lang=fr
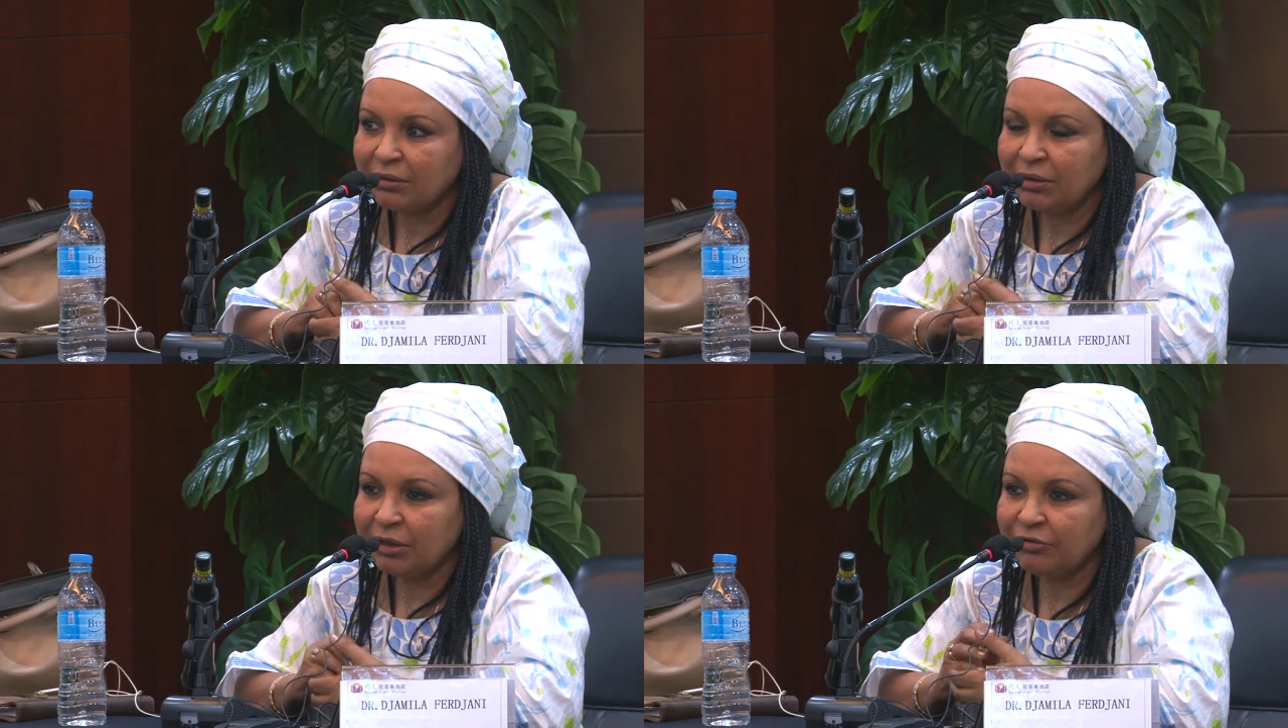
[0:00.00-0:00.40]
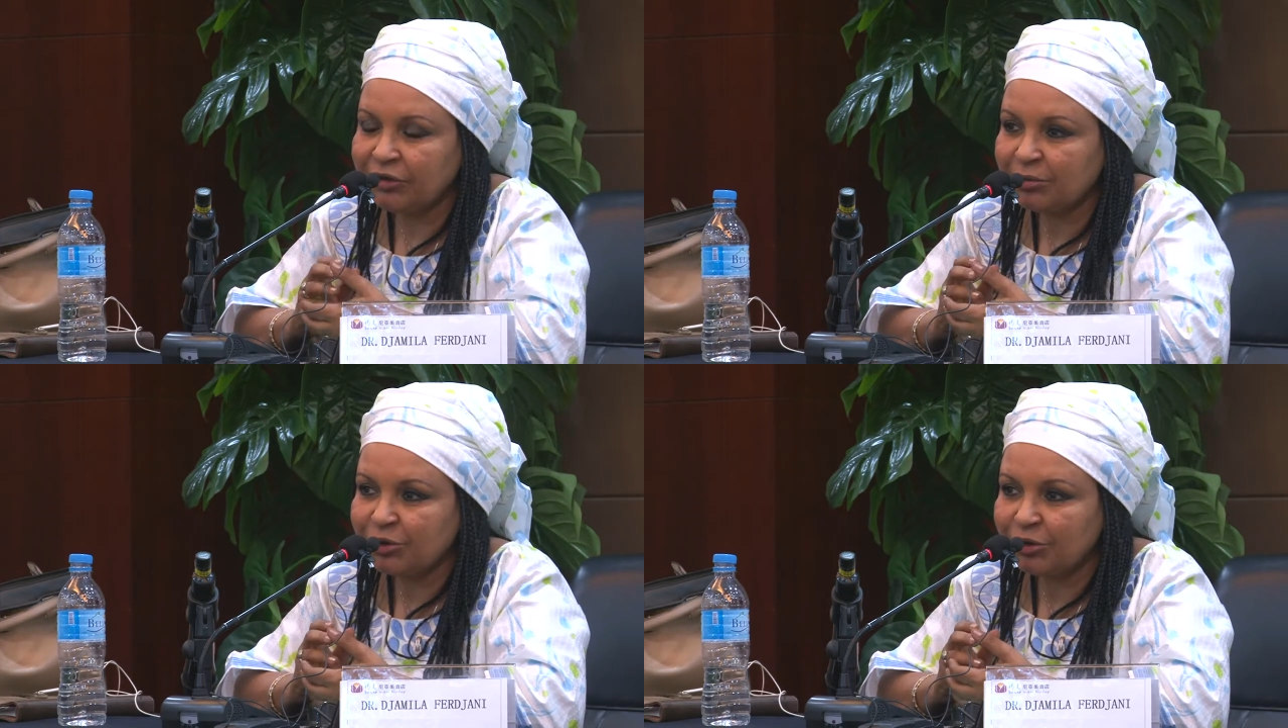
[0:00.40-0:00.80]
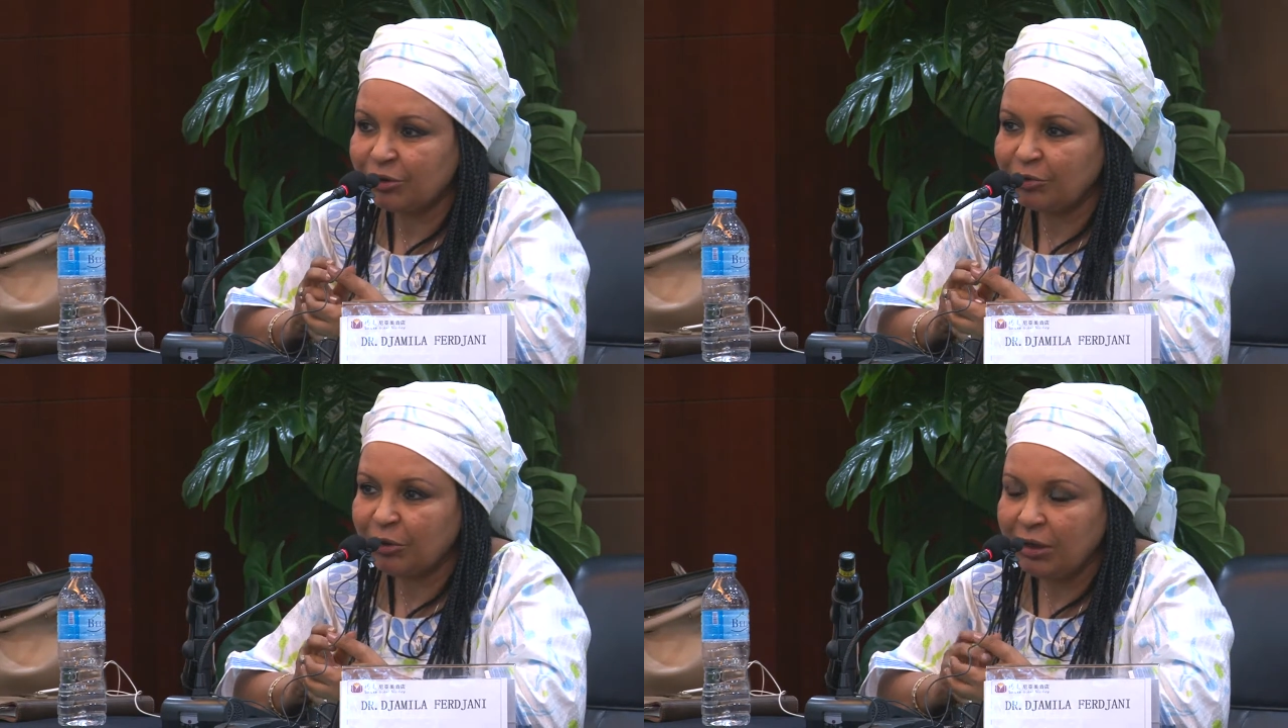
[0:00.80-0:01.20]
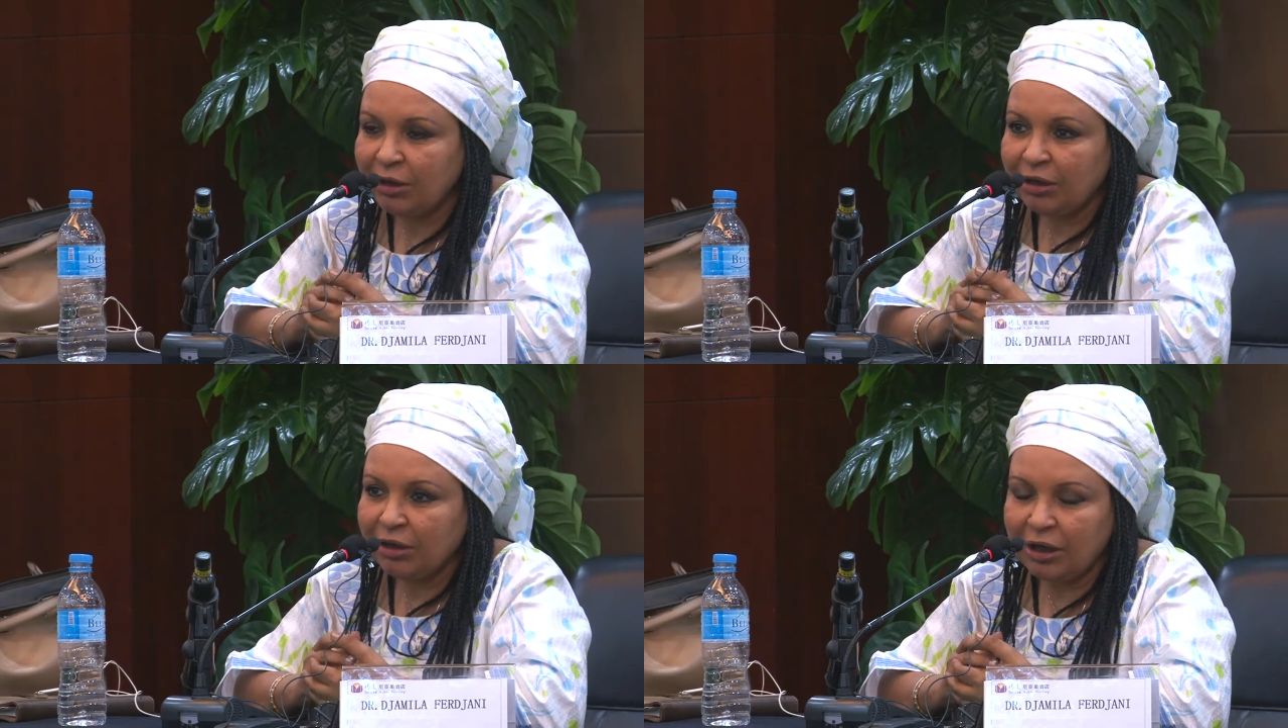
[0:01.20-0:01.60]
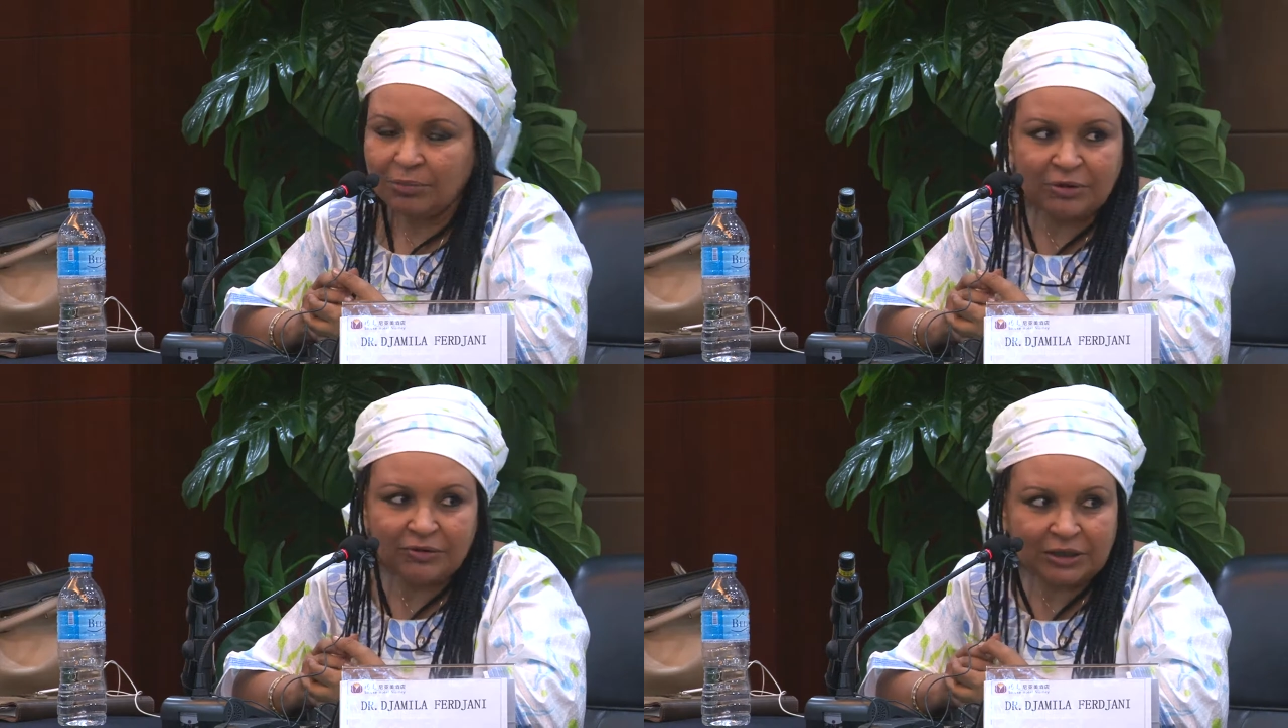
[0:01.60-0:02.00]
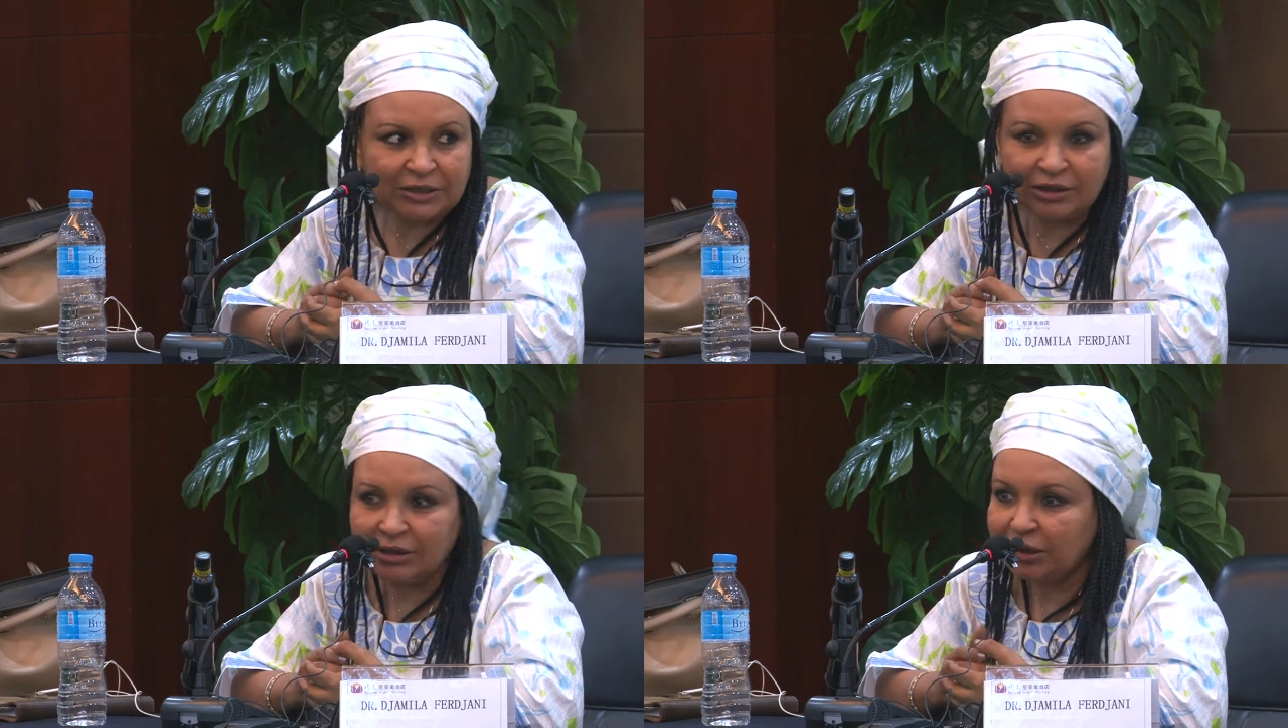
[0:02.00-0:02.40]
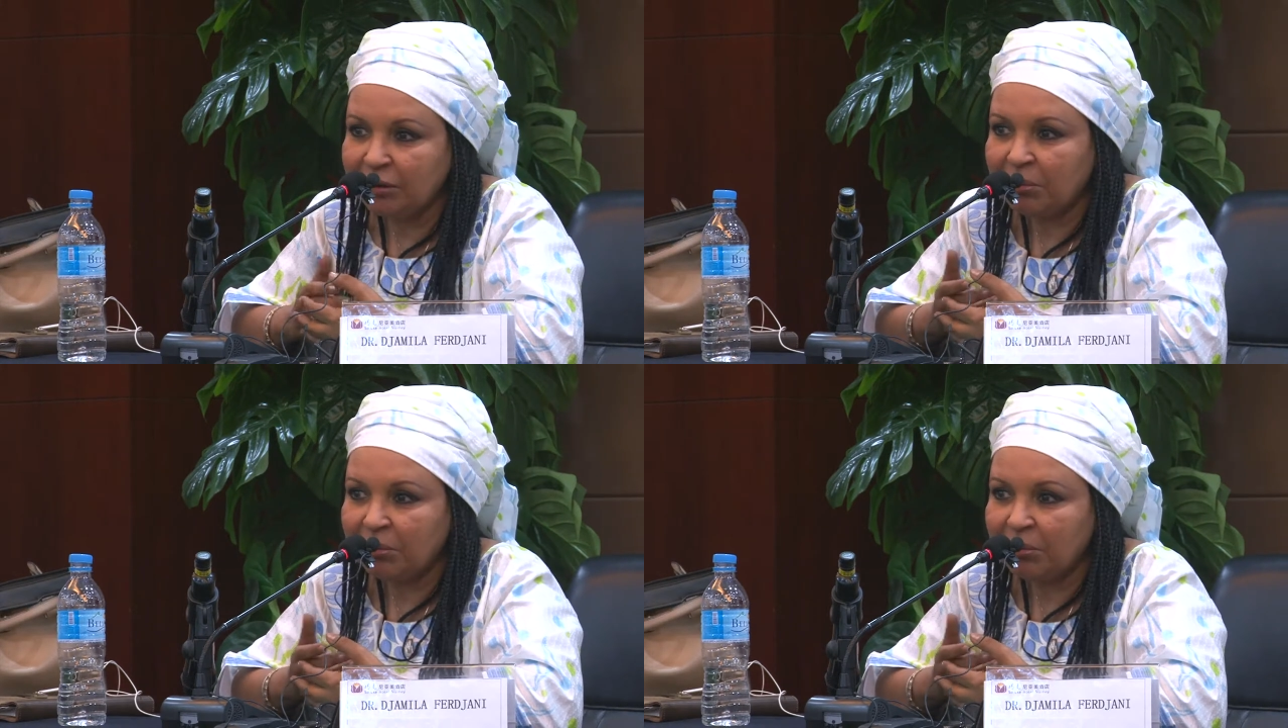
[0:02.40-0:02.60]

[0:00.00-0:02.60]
Les femmes aujourd'hui, elles peuvent accéder